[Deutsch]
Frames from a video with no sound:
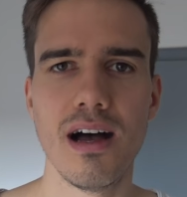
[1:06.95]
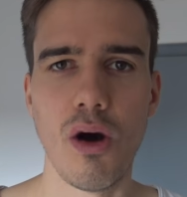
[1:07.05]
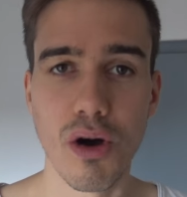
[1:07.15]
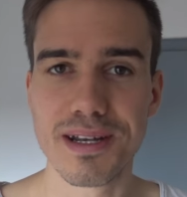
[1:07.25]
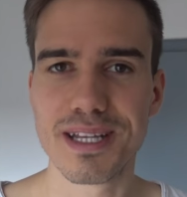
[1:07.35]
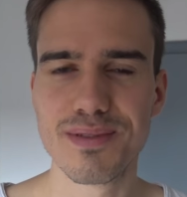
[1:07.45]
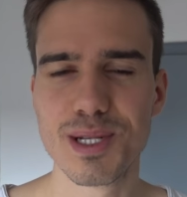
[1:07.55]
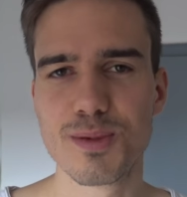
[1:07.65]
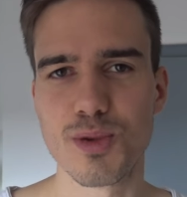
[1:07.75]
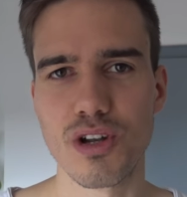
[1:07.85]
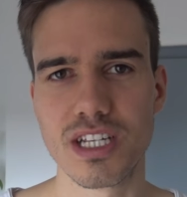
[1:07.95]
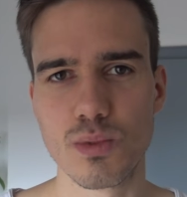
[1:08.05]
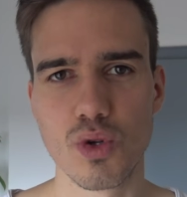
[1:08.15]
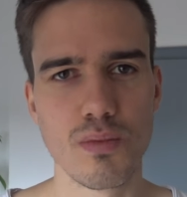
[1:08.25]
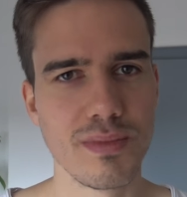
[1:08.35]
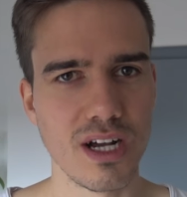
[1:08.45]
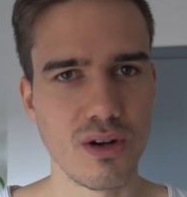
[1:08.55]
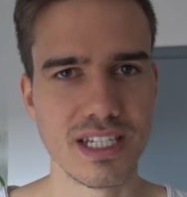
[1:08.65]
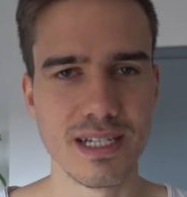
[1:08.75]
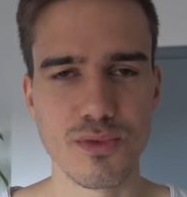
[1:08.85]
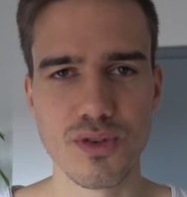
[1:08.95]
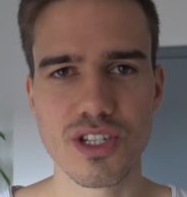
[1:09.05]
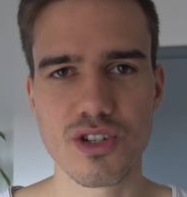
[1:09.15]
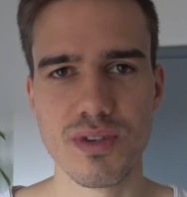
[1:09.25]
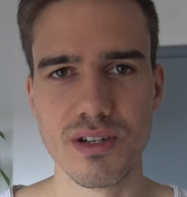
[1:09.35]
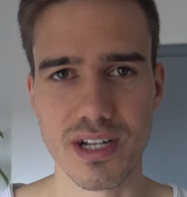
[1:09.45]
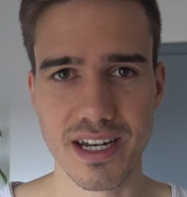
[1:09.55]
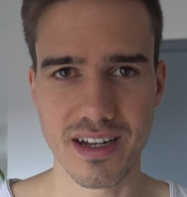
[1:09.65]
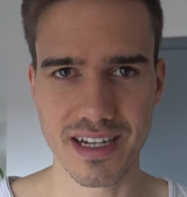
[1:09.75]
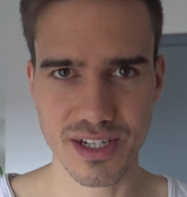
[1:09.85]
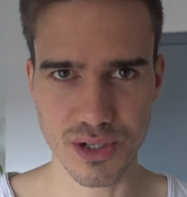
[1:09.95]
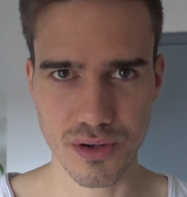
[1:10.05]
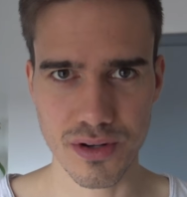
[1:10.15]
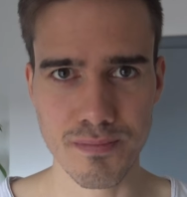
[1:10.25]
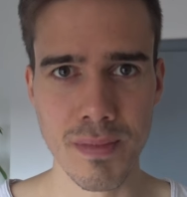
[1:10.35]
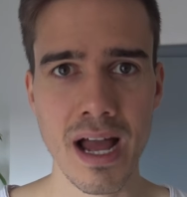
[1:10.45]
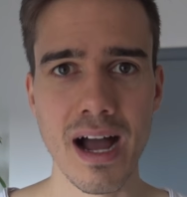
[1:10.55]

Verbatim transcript: ordentliche Videos mit ordentlichem Ton, mit auch dem Greenscreen und anderen Hintergründen.